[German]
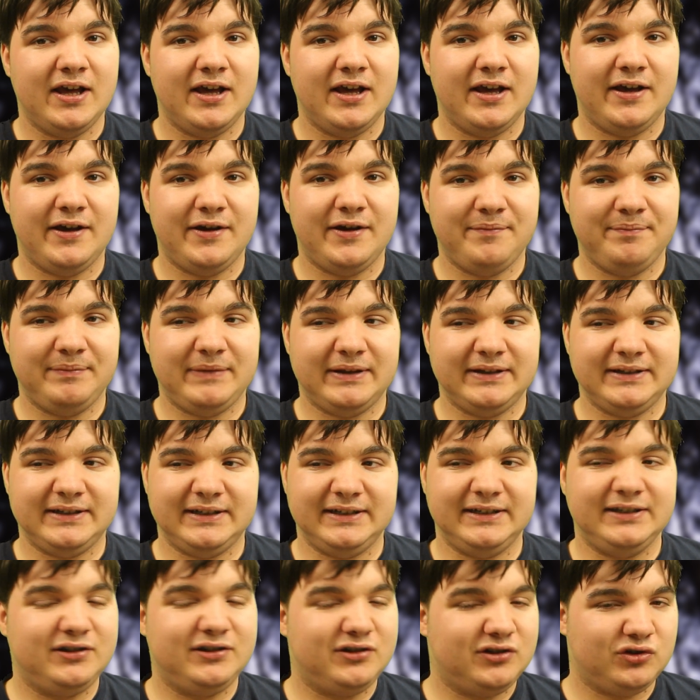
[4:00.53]
ähm, das
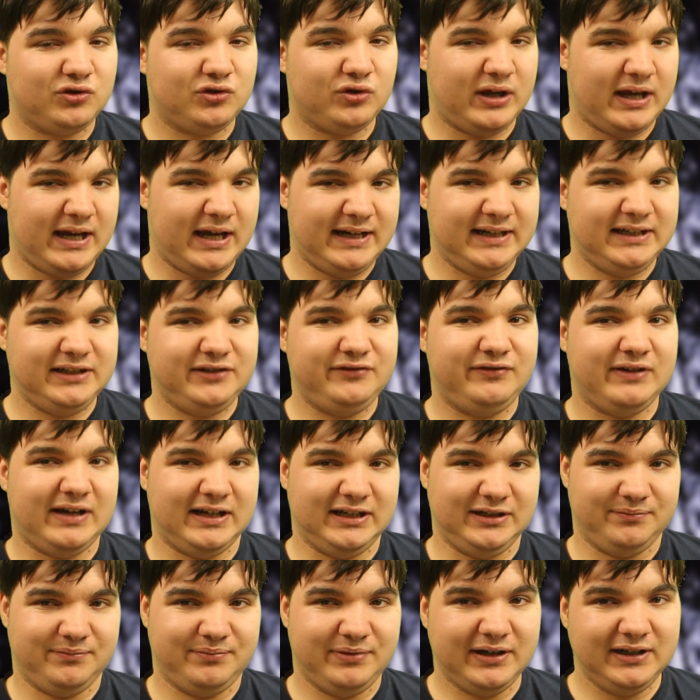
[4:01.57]
ist so ähnlich wie
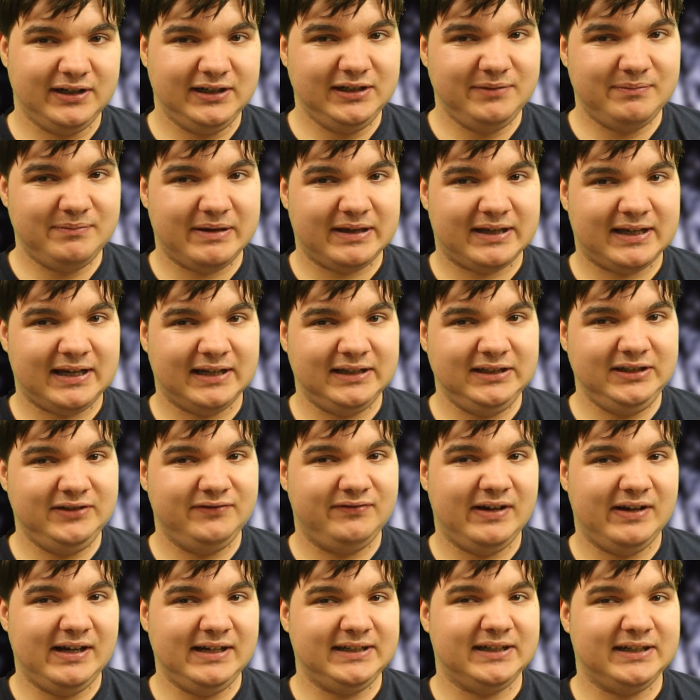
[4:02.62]
eine Brille. Man kann
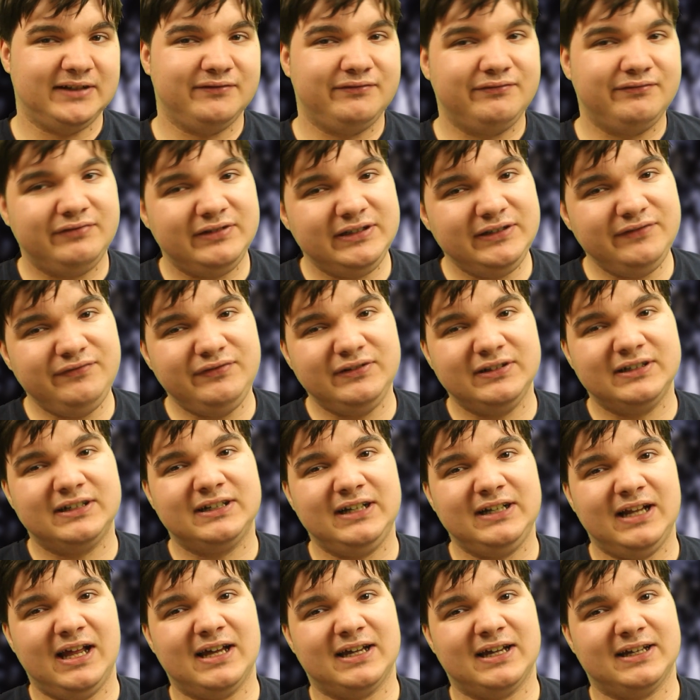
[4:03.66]
die Welt dann viel, viel
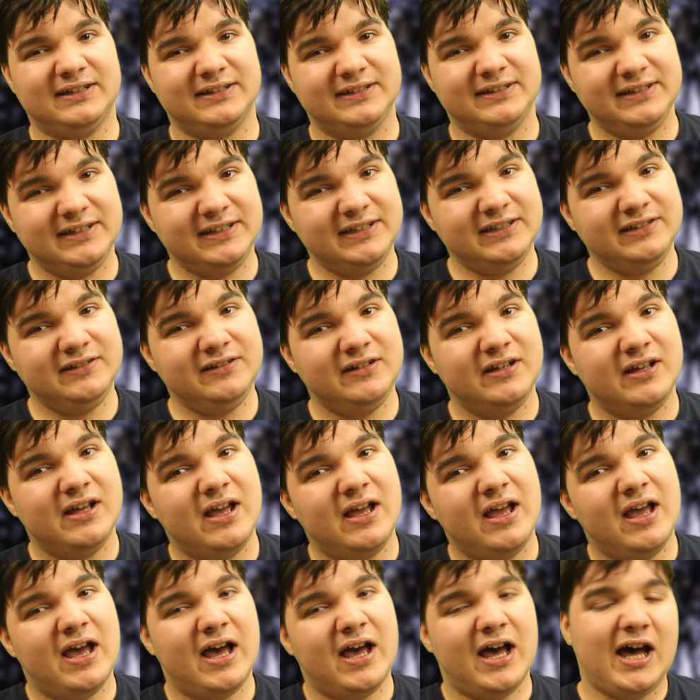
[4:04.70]
klarer sehen.
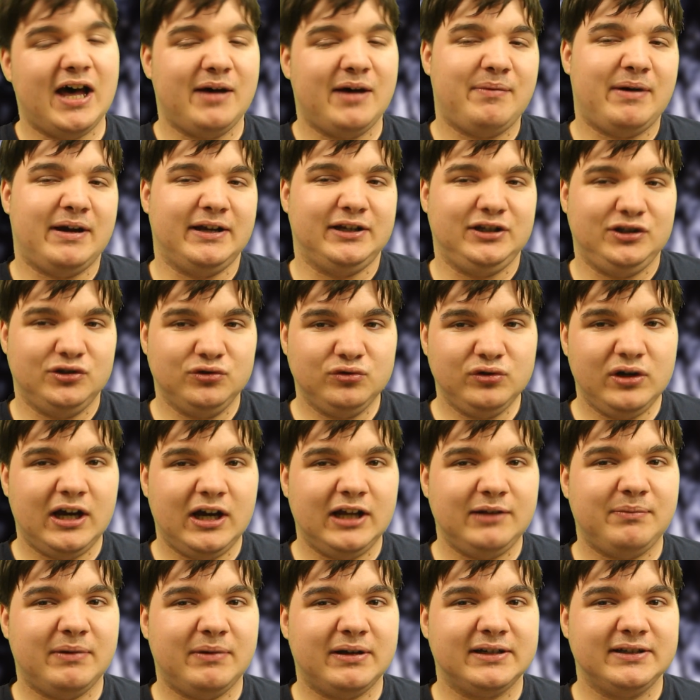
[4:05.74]
Aber ein Junge
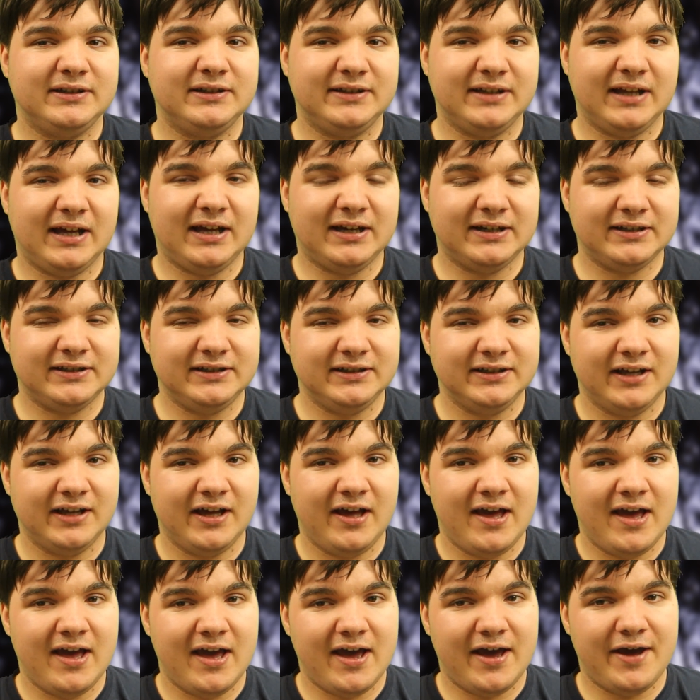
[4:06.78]
hat mal gesagt,
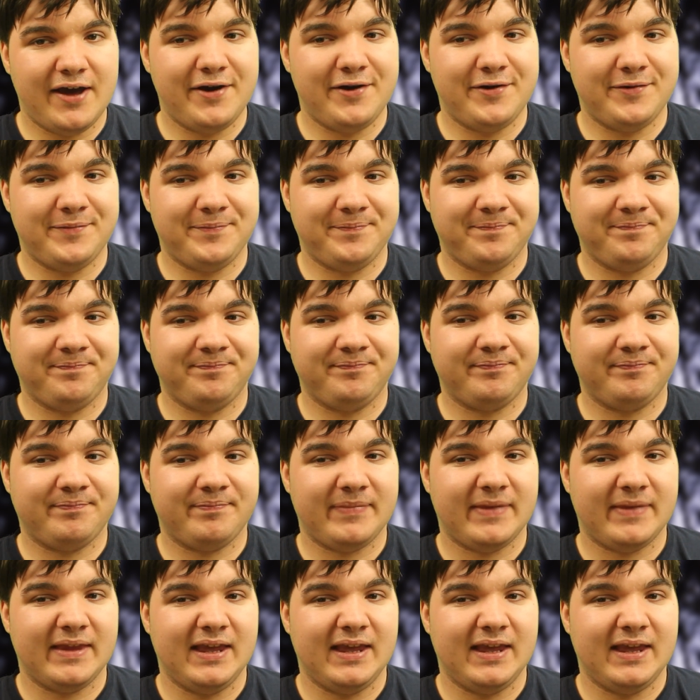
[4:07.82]
ähm,